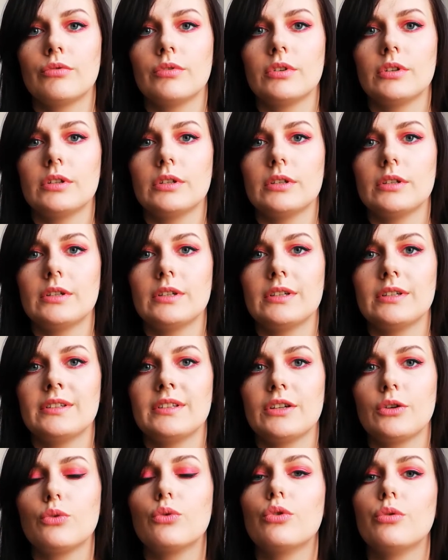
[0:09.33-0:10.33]
e,
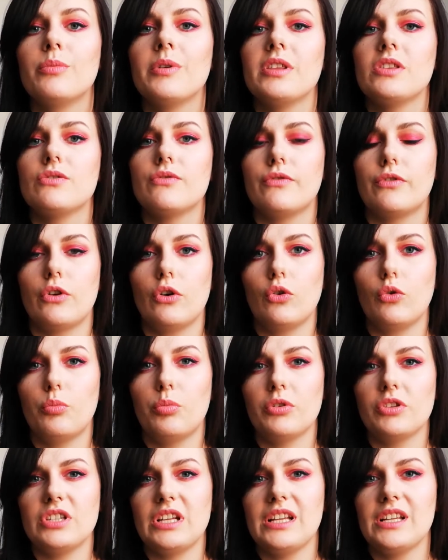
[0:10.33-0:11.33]
tych ulubieńców roku
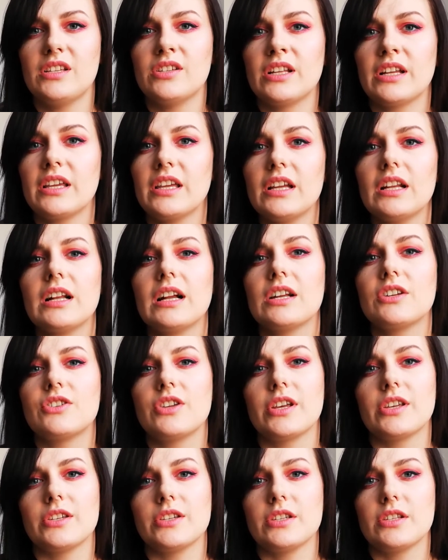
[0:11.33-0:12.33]
podzielić na kilka
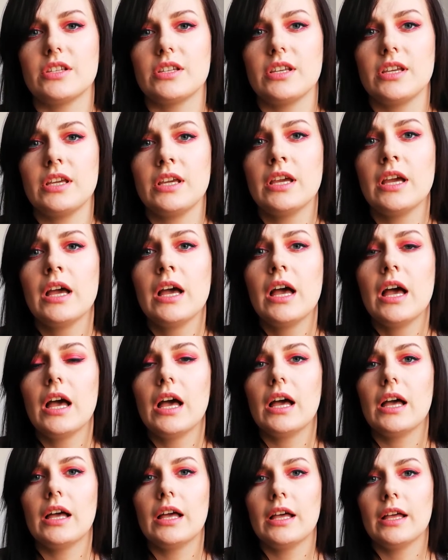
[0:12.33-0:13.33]
części.
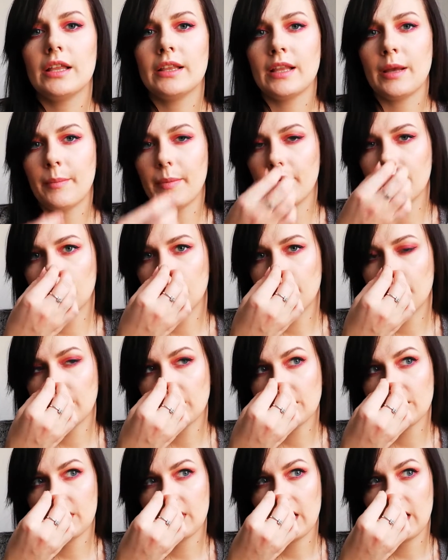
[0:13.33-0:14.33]
E, na pewno
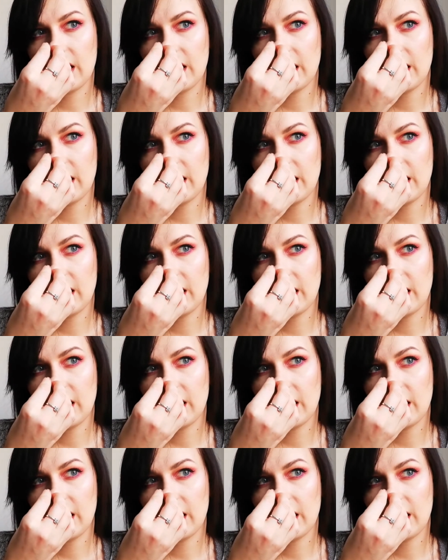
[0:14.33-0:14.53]
będzie,